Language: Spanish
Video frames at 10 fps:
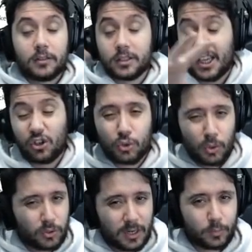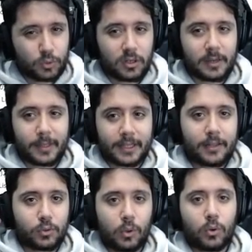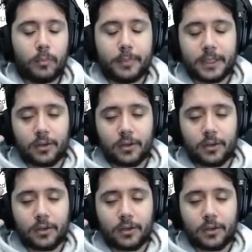Es que no suelo donar mucho a la hermandad, suelo cumplir